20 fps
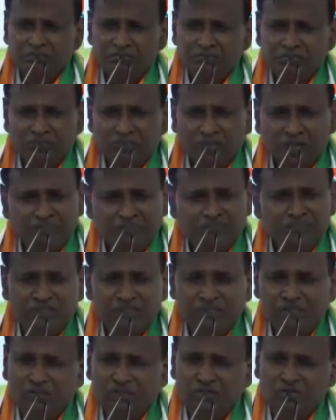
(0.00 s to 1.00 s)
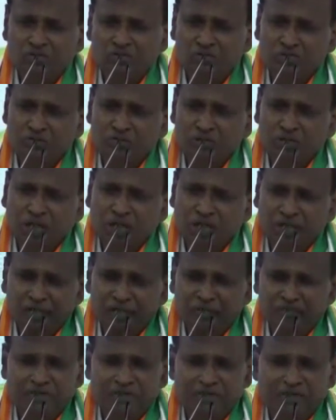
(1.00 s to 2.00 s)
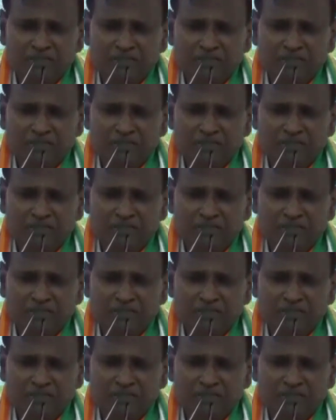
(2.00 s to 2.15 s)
जाप दे खुद आगे बढ़े